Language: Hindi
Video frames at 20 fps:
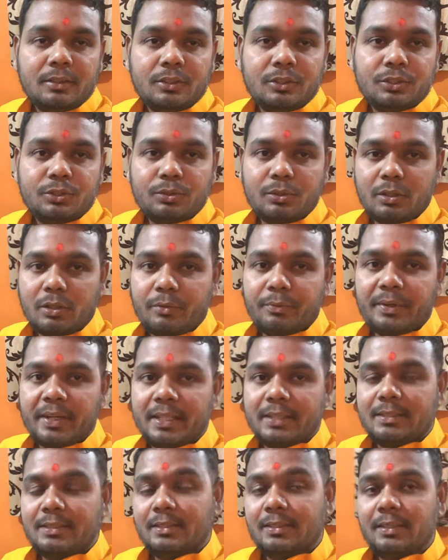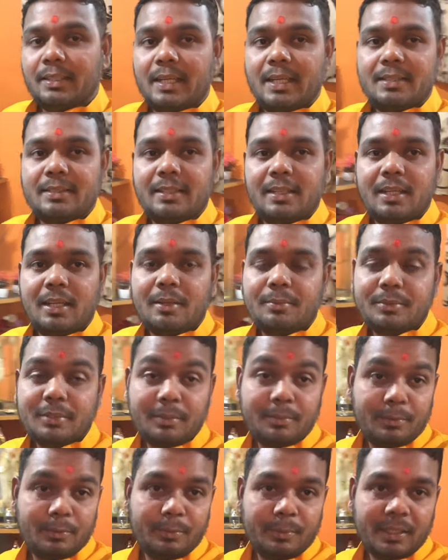सोलो फ्रेंड्स कैसे हैं आप
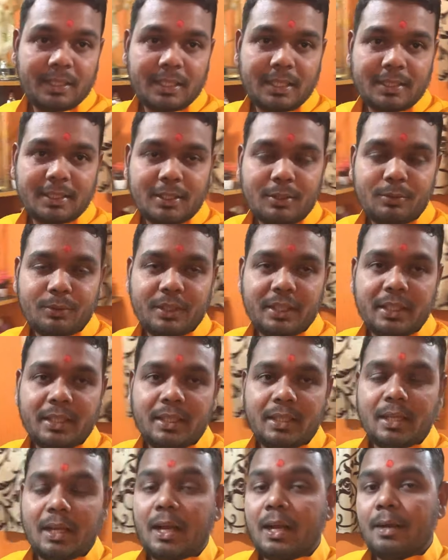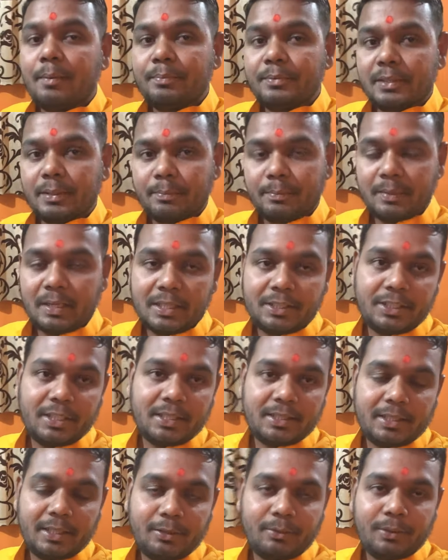सब उम्मीद करता हूं कि आप सब
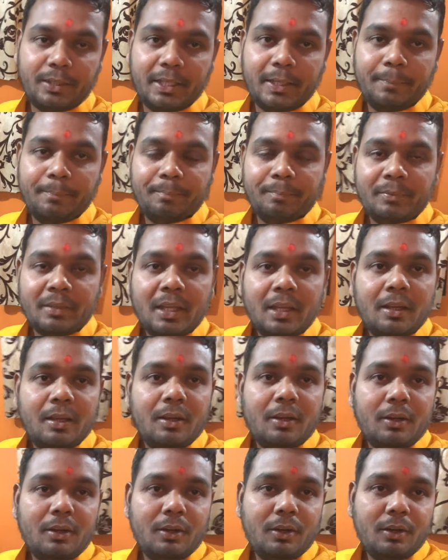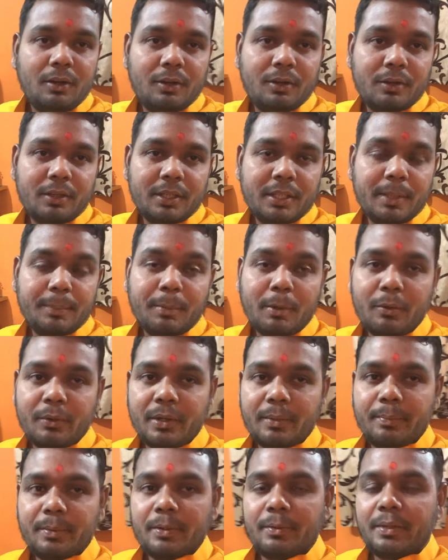अच्छे से होंगे और
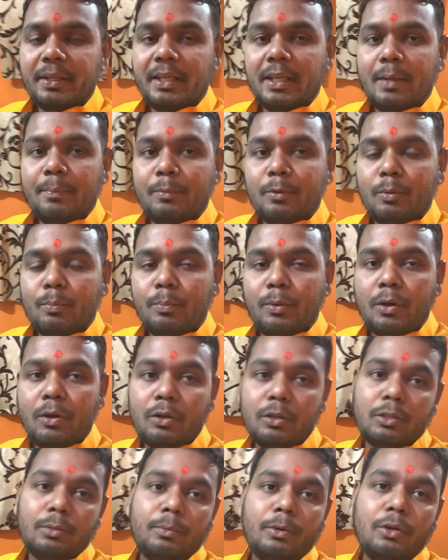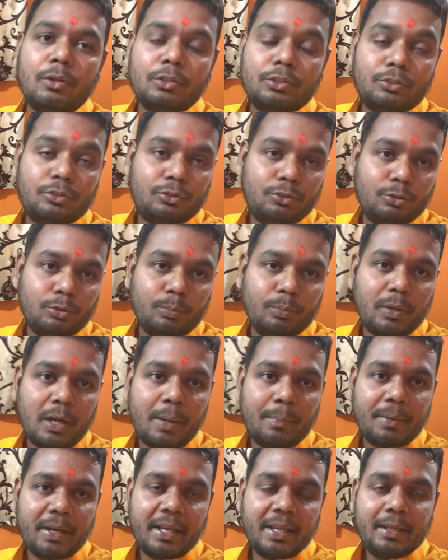दीपावली पर्व की आपको बहुत बहुत
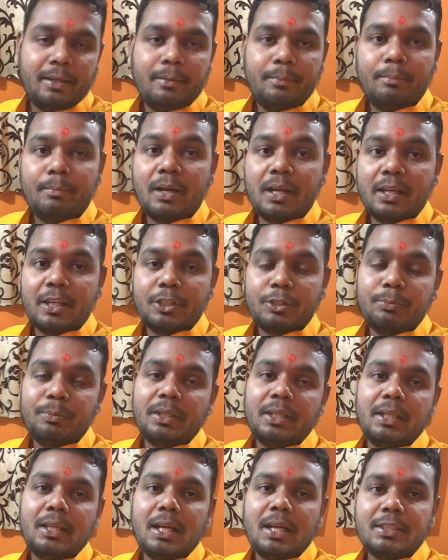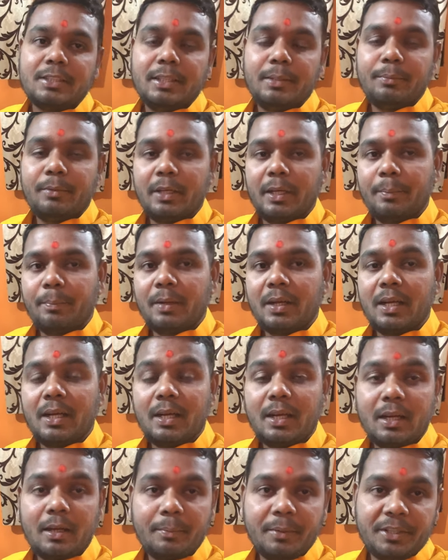शुभकामनाएं माँ लक्ष्मी की आसीम कृपा
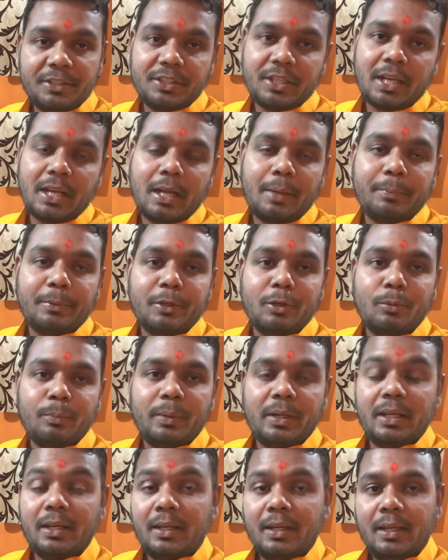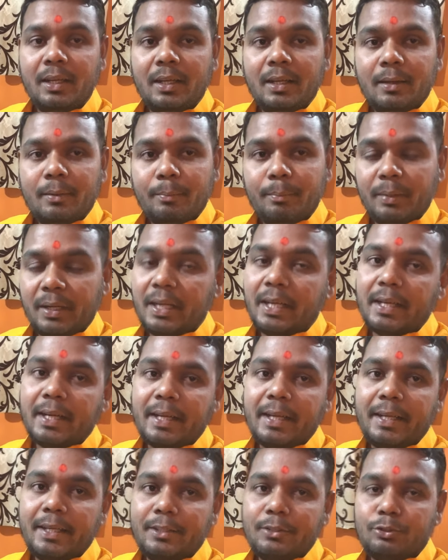हमेशा आपके ऊपर बना
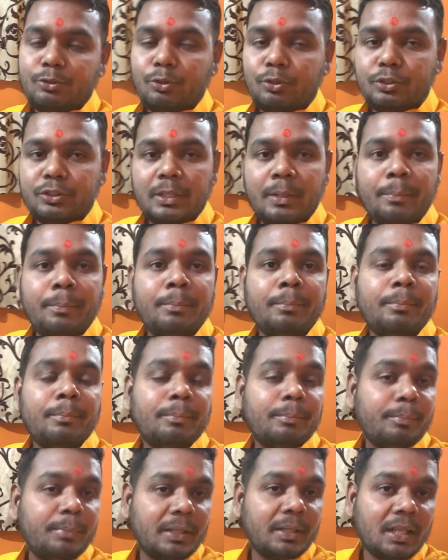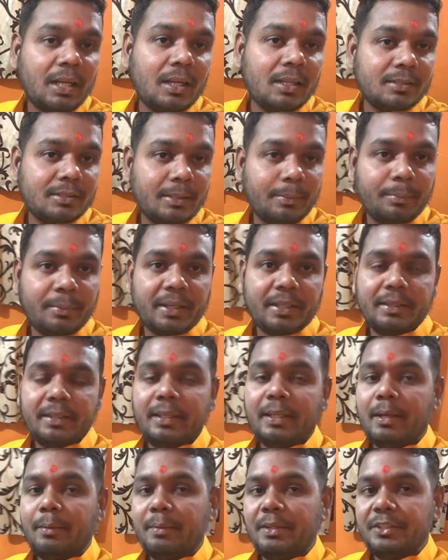रहे सुख संपदा
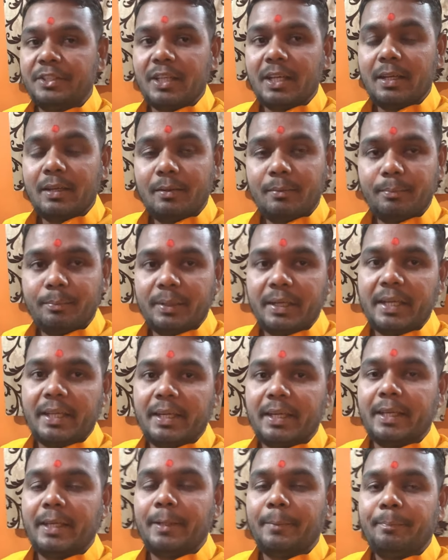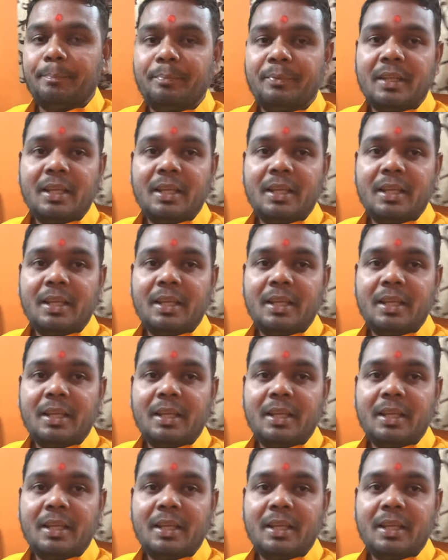समृद्धि हमेशा बने रहे